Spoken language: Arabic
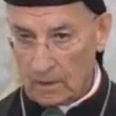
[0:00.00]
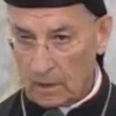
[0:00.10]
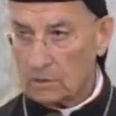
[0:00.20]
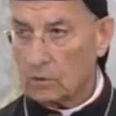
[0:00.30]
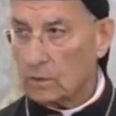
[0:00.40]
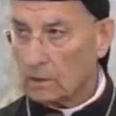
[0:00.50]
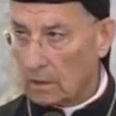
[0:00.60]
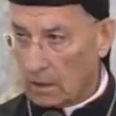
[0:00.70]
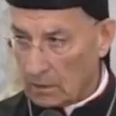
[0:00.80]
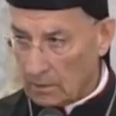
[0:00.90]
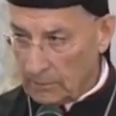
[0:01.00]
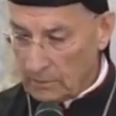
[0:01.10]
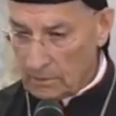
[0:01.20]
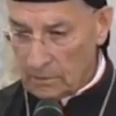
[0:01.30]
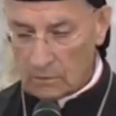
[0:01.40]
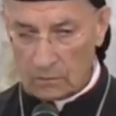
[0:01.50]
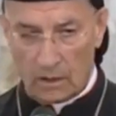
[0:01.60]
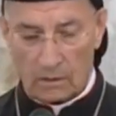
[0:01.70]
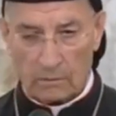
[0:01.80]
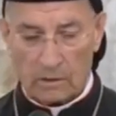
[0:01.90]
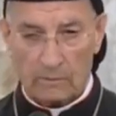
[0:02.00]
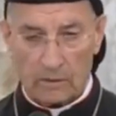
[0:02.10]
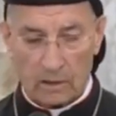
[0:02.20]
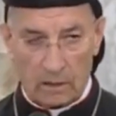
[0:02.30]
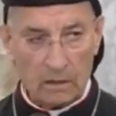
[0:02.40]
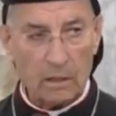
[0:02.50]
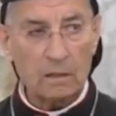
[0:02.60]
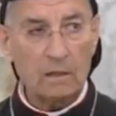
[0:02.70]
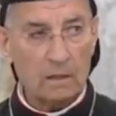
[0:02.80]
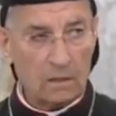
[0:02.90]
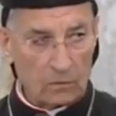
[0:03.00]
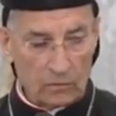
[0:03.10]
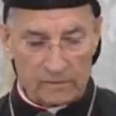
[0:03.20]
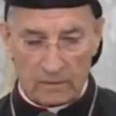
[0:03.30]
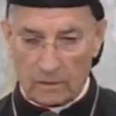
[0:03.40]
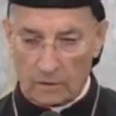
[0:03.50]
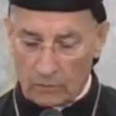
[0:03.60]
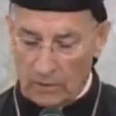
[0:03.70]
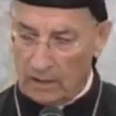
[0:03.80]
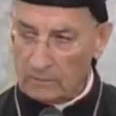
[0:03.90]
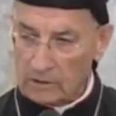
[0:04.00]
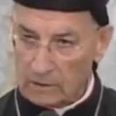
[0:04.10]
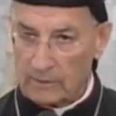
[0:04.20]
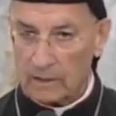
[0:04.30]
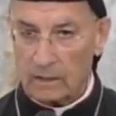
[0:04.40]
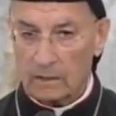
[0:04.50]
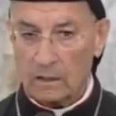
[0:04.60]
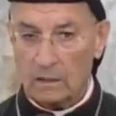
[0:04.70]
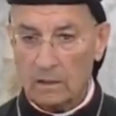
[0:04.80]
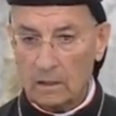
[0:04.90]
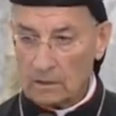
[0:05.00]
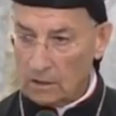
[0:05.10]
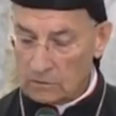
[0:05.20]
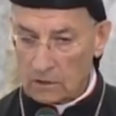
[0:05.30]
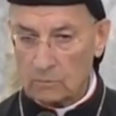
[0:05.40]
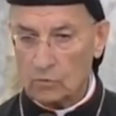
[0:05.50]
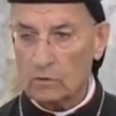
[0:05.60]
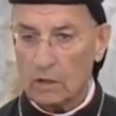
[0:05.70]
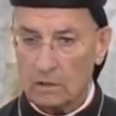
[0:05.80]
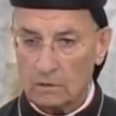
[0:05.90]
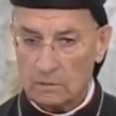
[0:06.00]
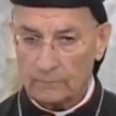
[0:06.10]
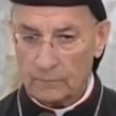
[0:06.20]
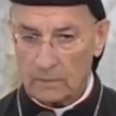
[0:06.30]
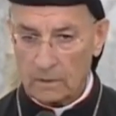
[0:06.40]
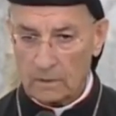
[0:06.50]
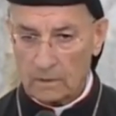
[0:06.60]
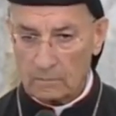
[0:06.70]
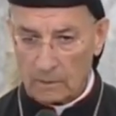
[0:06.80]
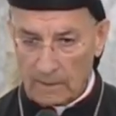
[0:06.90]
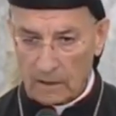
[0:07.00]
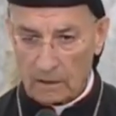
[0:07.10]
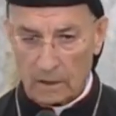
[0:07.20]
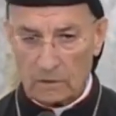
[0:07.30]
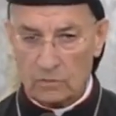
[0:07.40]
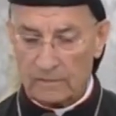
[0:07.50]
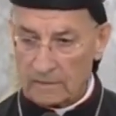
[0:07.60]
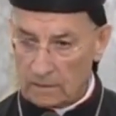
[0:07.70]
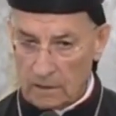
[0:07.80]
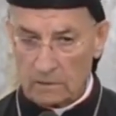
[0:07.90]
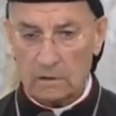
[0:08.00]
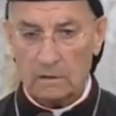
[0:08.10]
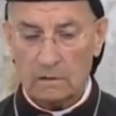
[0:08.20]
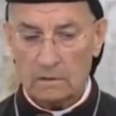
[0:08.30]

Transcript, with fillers: الدول العربية ونحن ننتمي لها الأسرة الدولية ننتمي لها يحترمونا ببلد عنده سيادة